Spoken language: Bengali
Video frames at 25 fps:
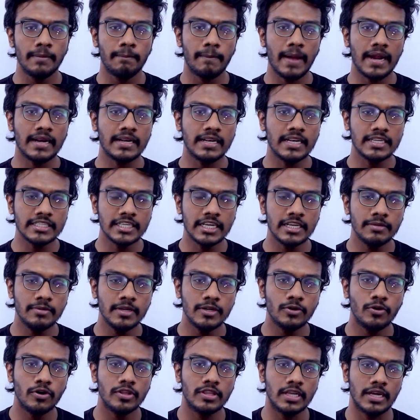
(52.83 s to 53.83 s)
বাটলা
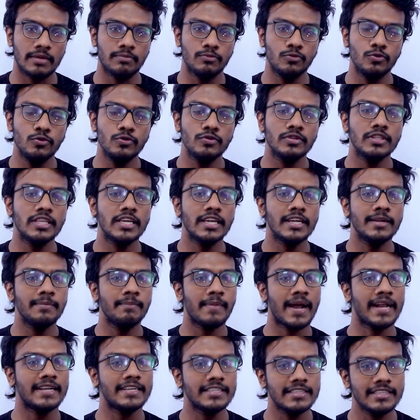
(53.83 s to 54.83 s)
সাহেবের কথা মুখ থেকে
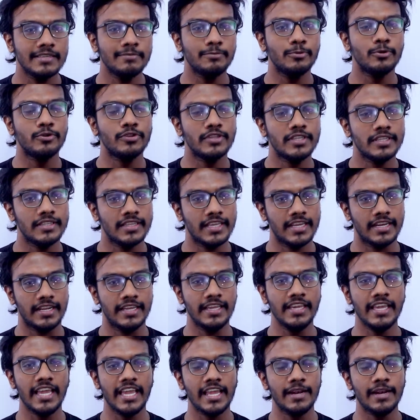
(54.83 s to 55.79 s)
মাটিতে পড়তে দেরি